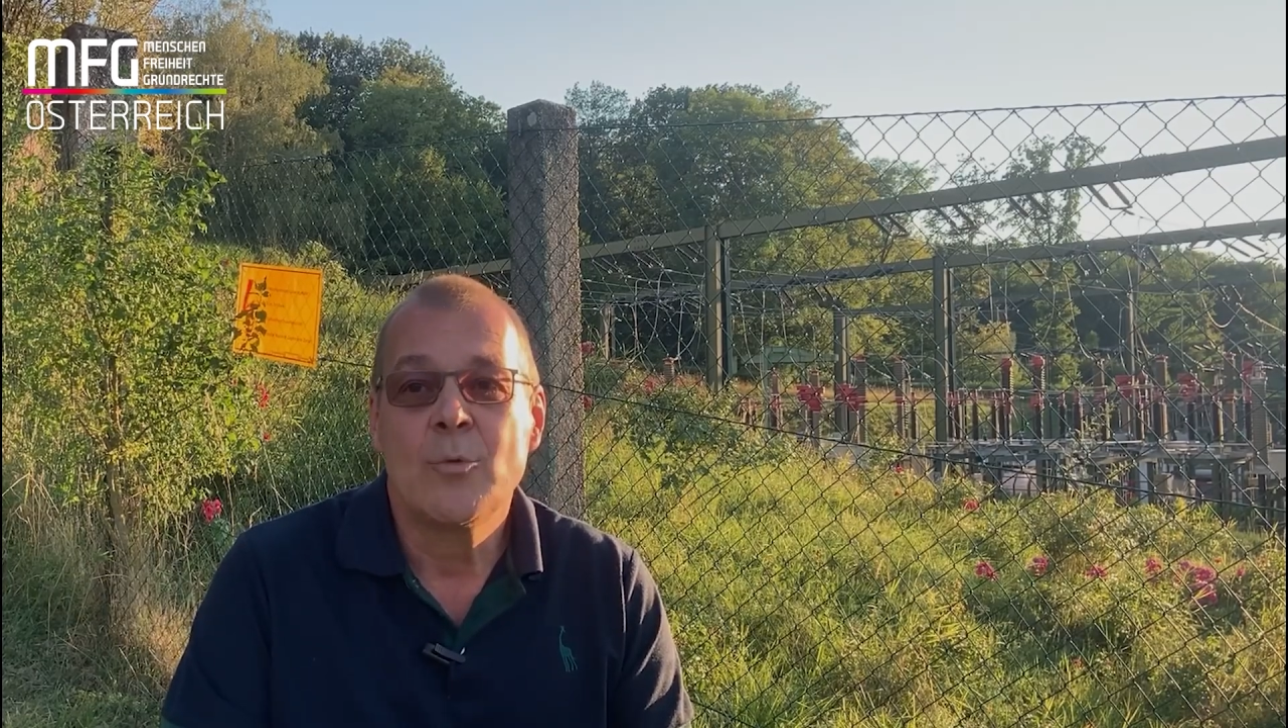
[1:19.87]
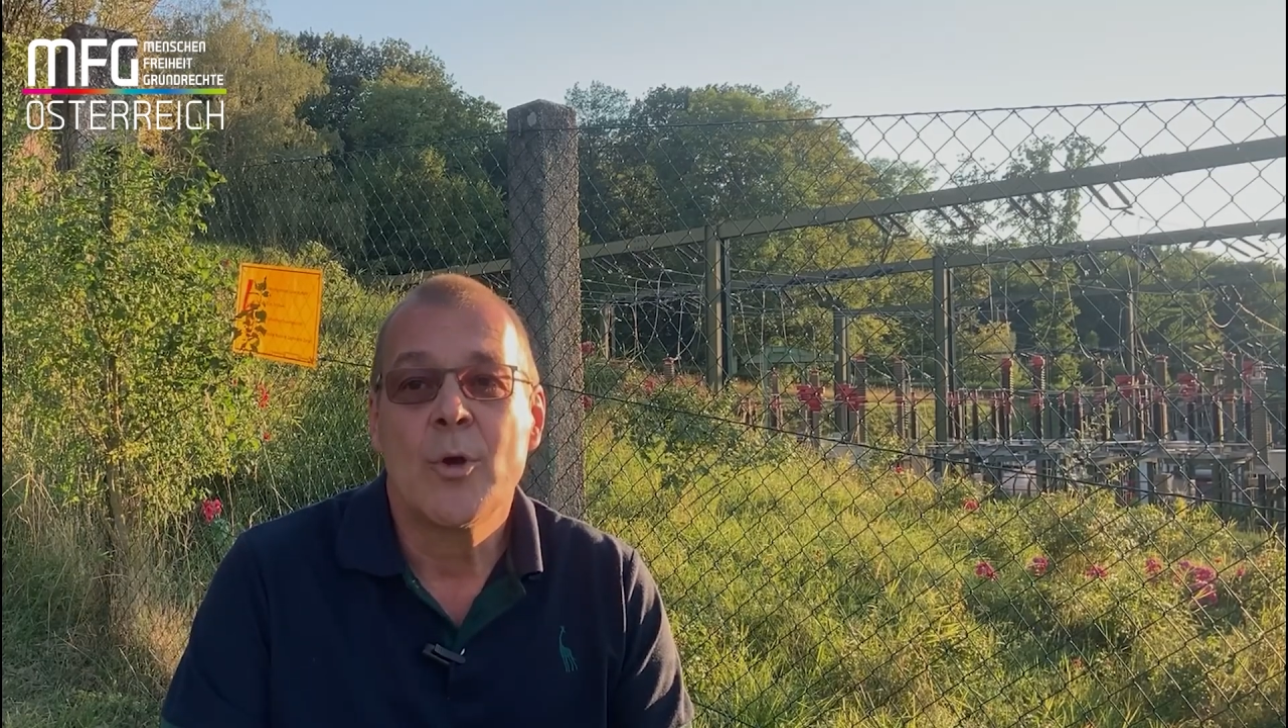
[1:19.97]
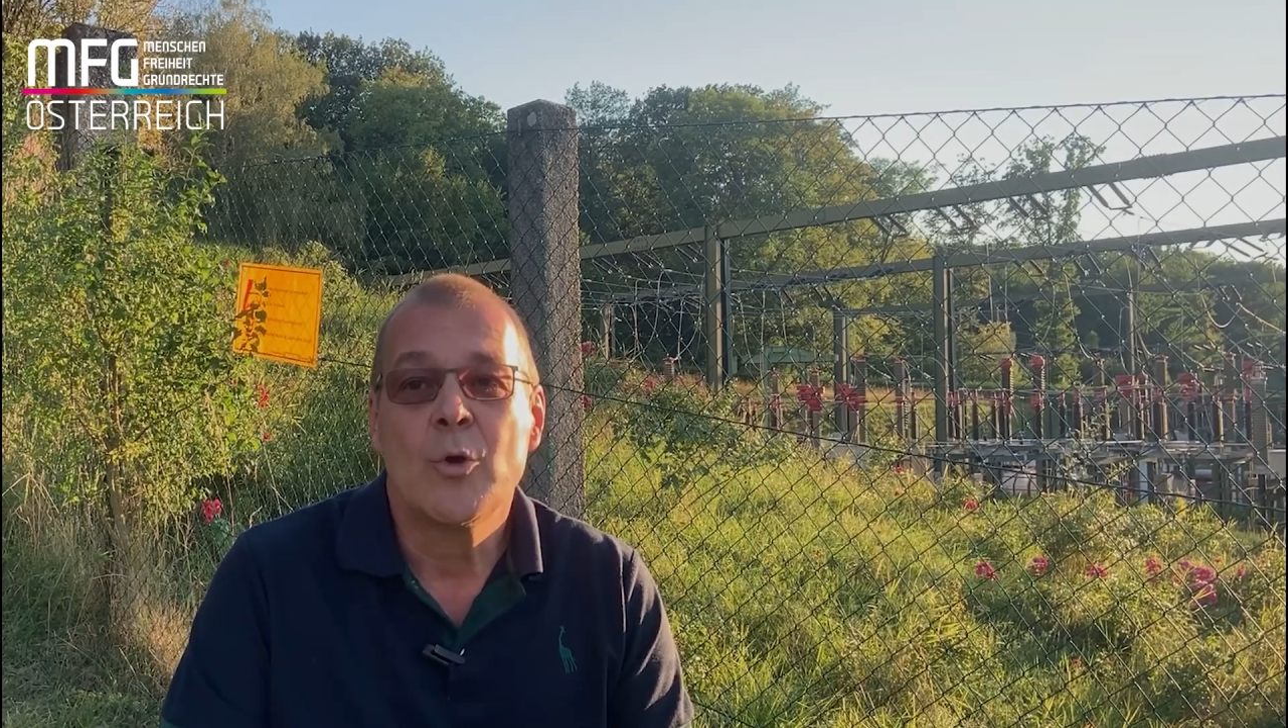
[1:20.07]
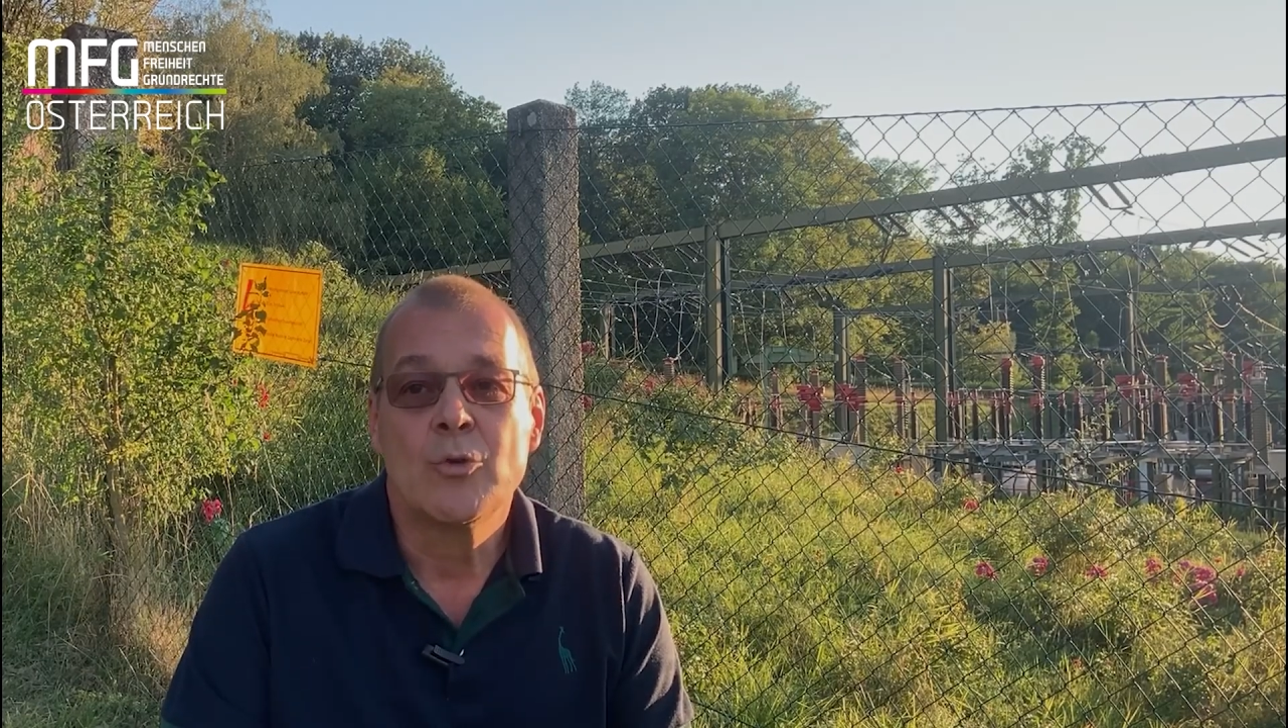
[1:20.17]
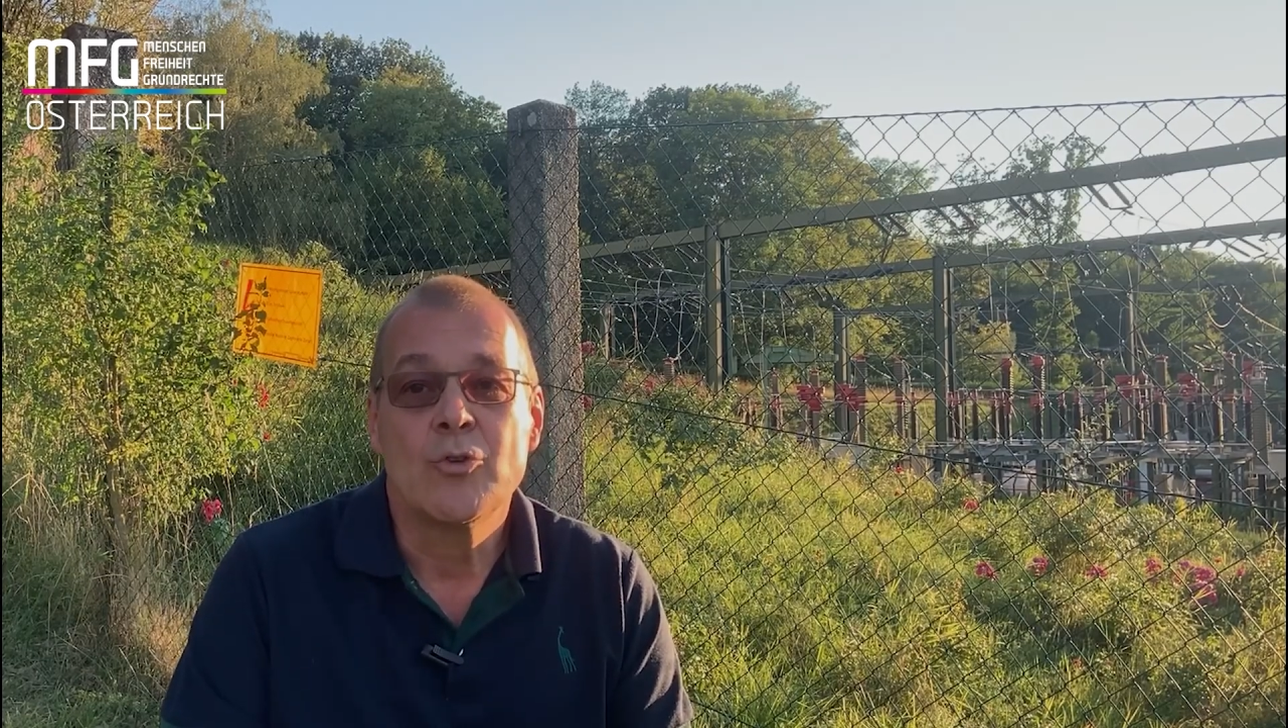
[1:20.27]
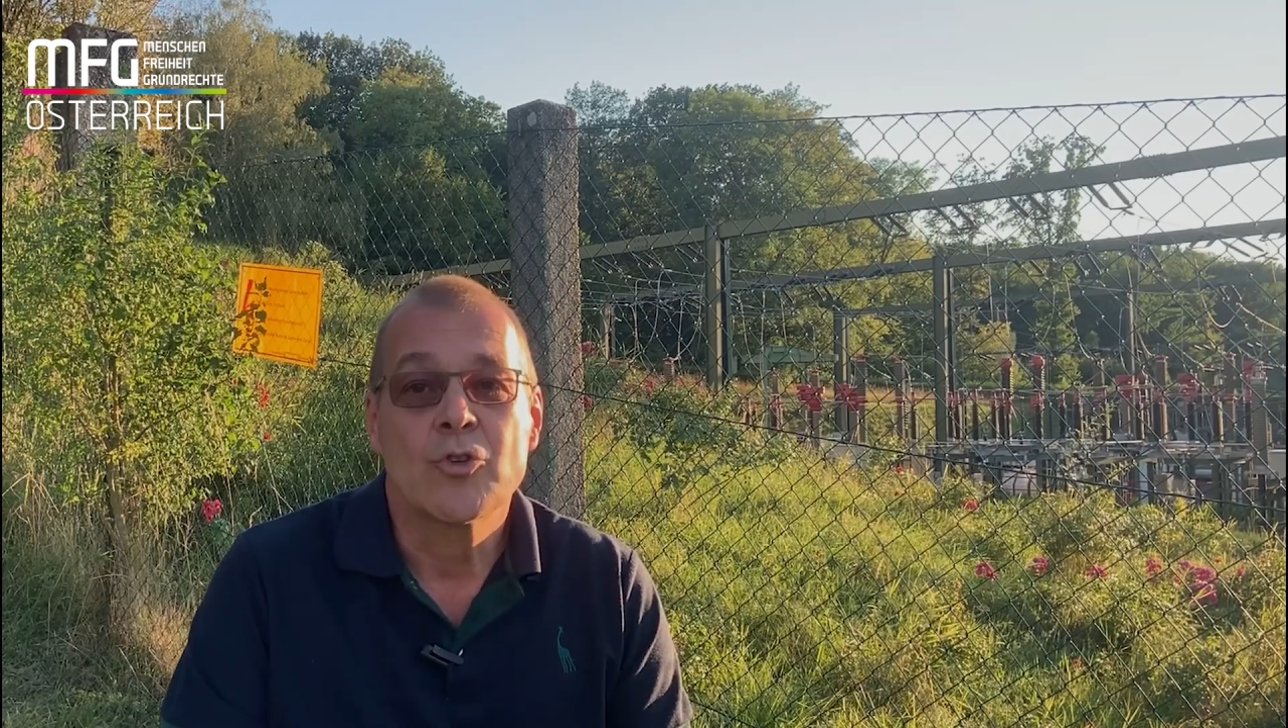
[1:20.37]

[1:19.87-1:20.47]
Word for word: überhöhten